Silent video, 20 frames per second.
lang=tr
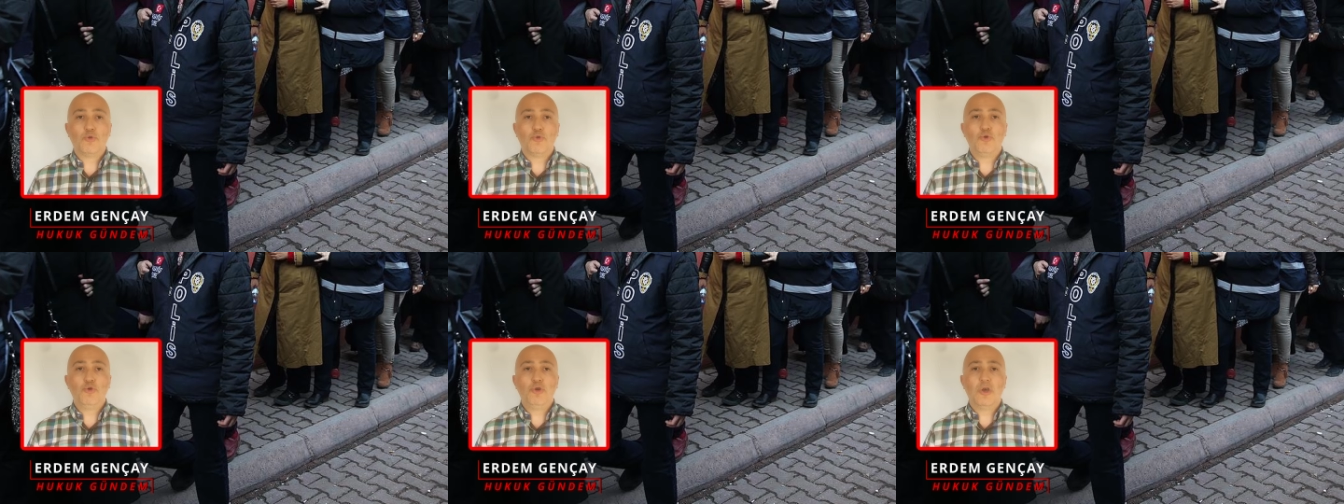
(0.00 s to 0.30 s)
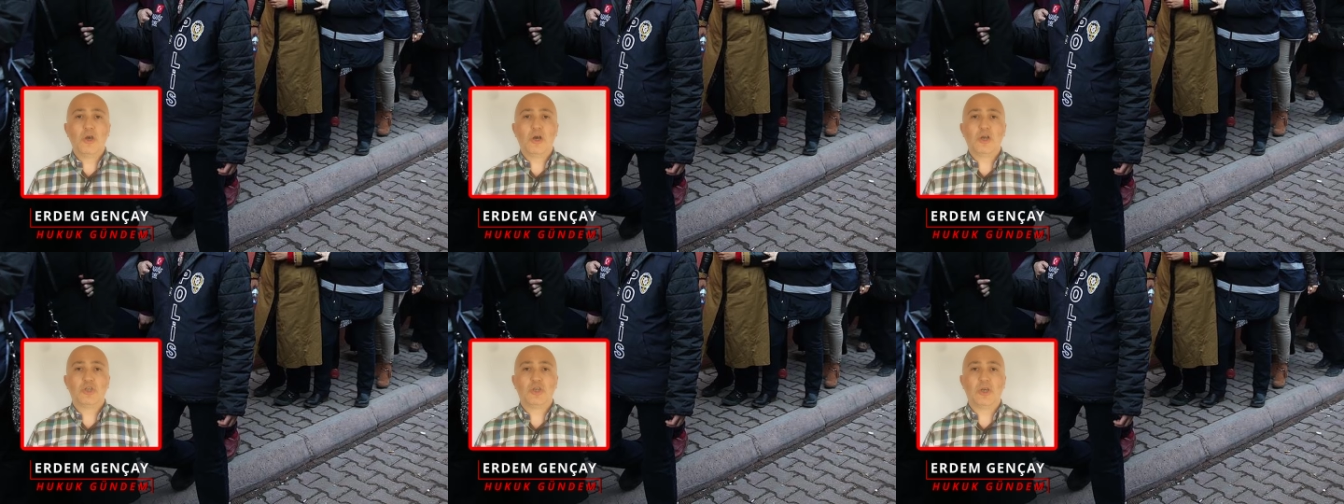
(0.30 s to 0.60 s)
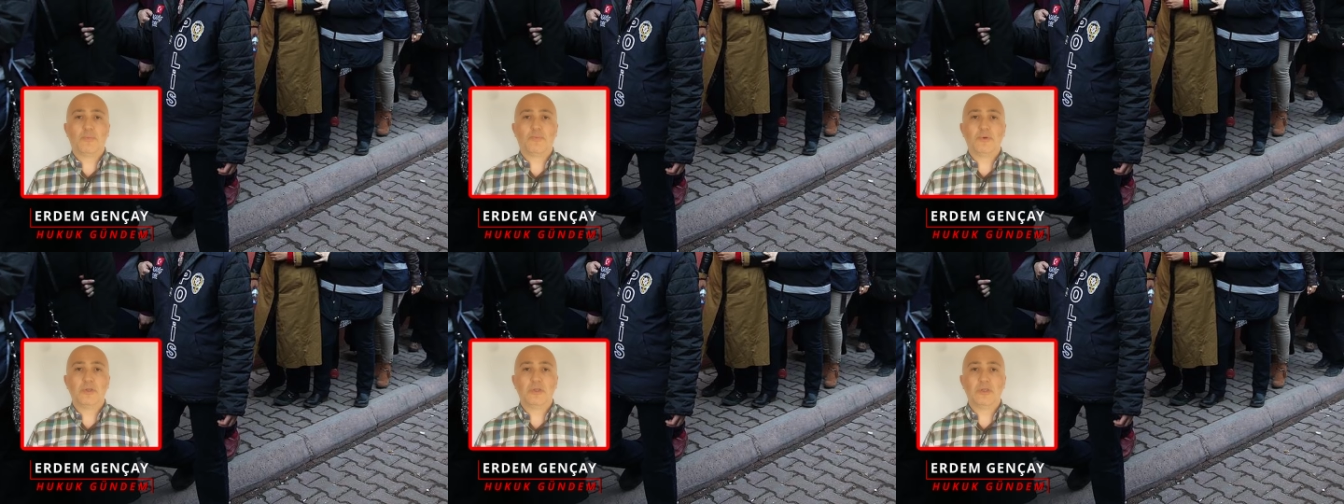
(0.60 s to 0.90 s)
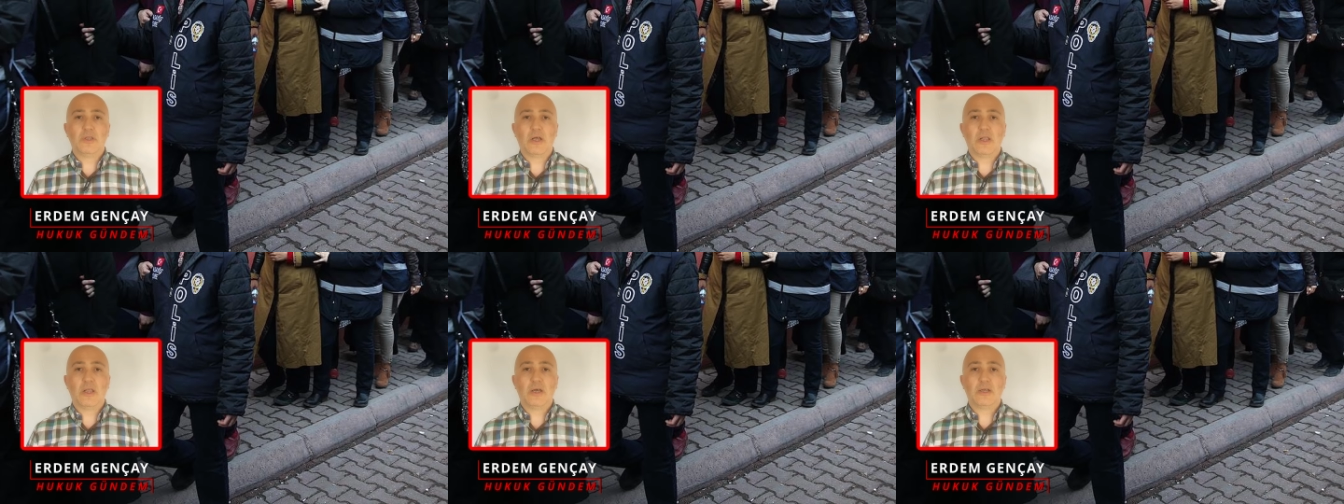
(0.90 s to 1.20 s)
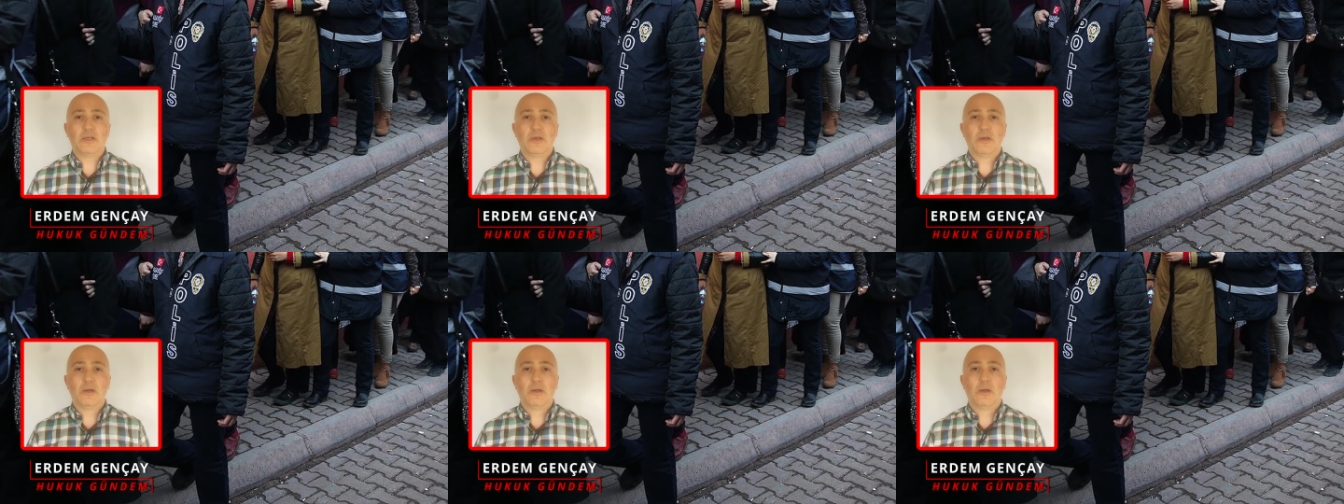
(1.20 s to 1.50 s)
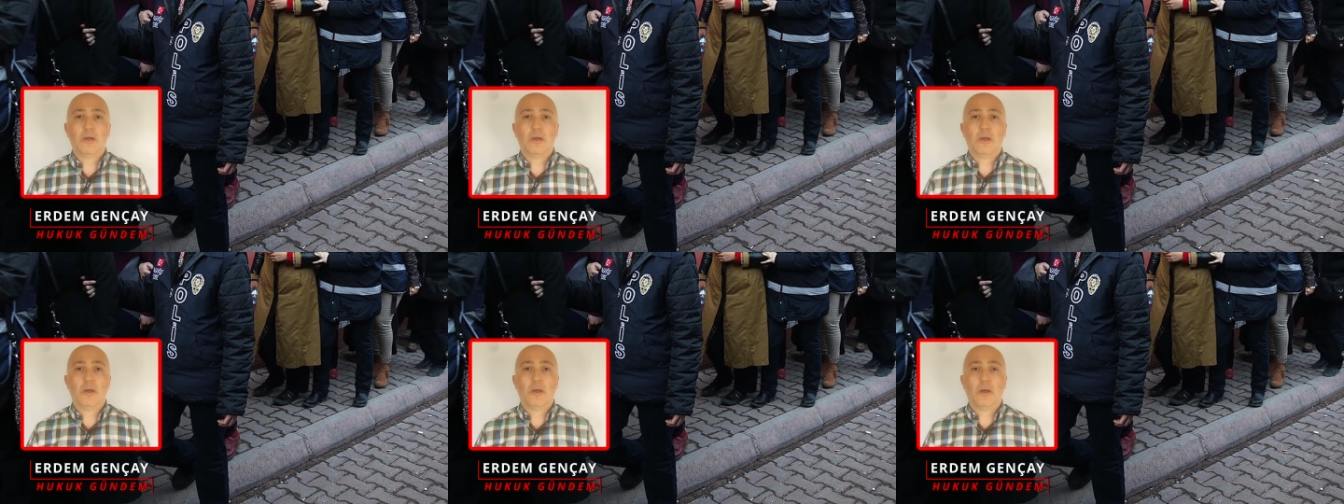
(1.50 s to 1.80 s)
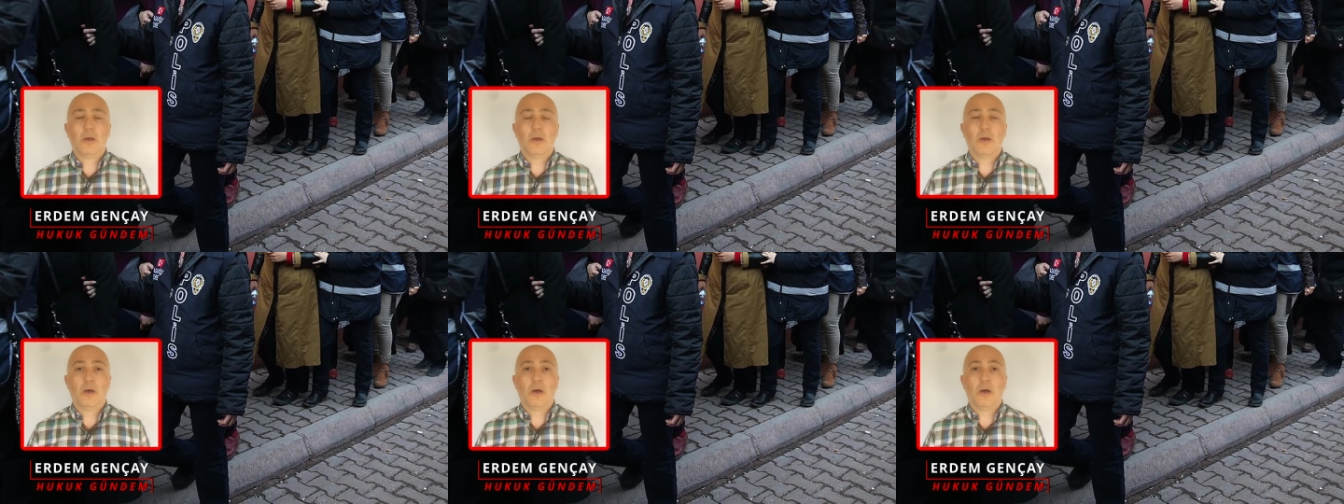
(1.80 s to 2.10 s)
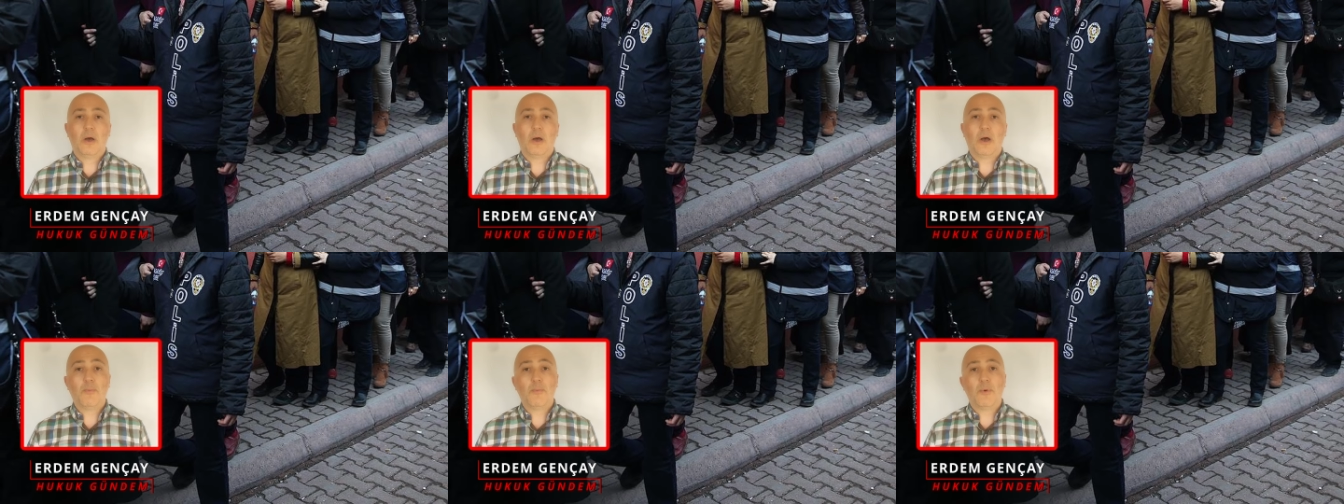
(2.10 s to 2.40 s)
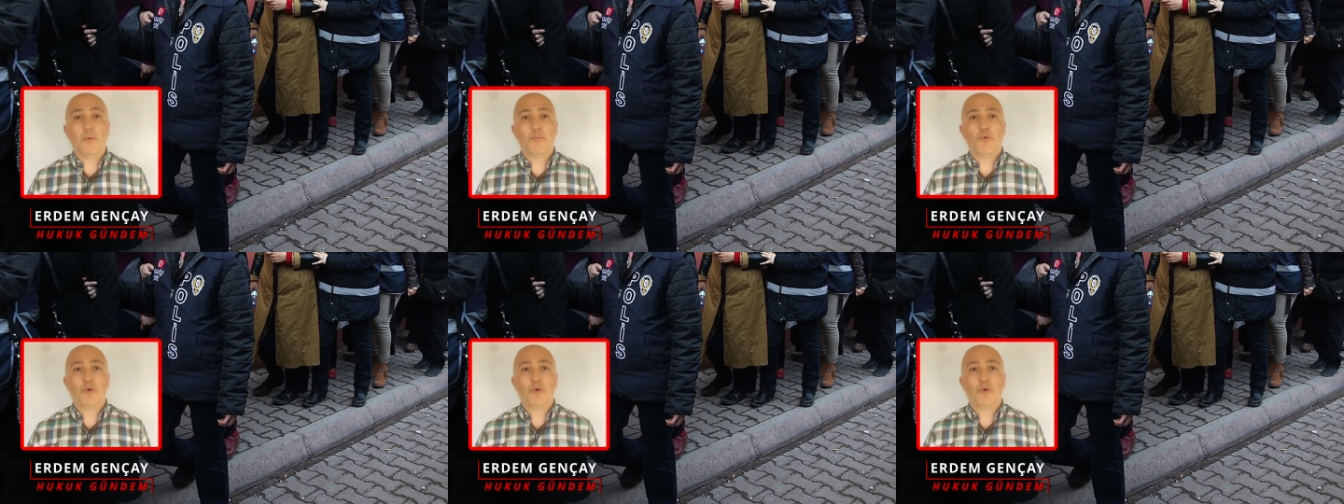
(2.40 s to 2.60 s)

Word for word: dünya çapındalar. Ama